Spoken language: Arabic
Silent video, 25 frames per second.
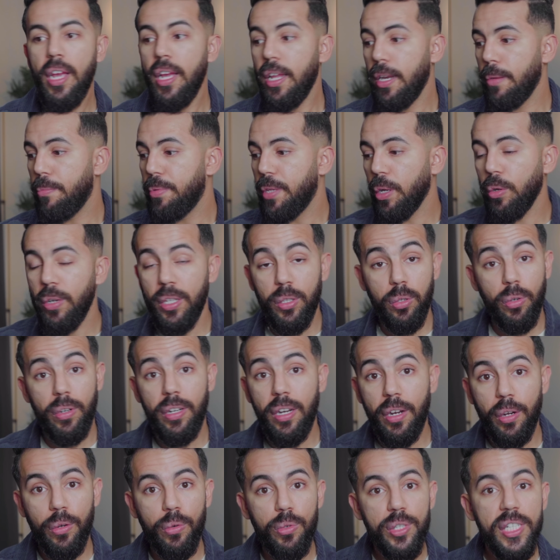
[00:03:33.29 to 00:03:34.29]
نبداو نهضروا
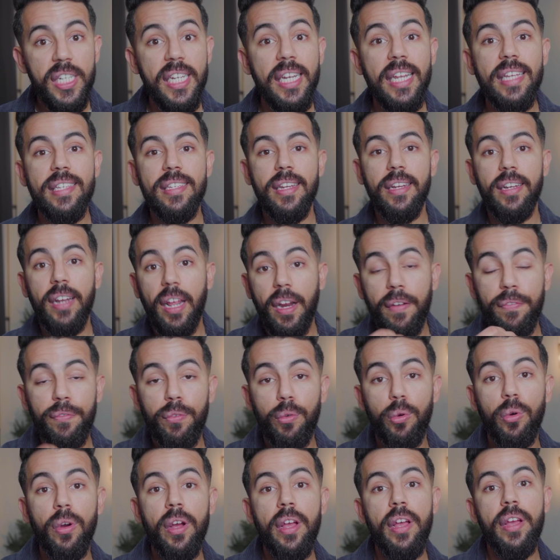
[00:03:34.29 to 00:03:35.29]
على الروتين خصنا
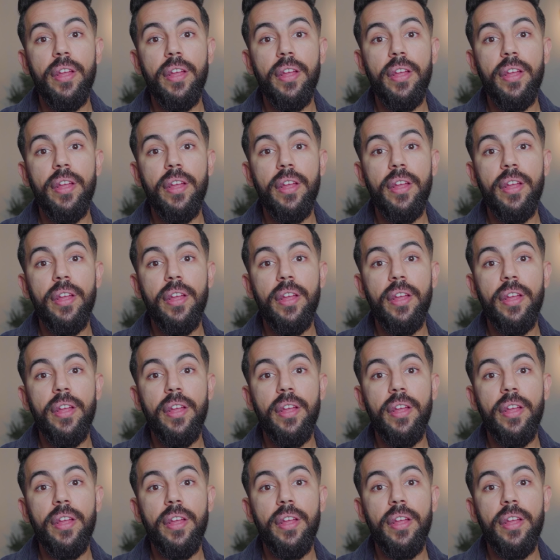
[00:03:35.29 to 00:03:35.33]
نعرفوا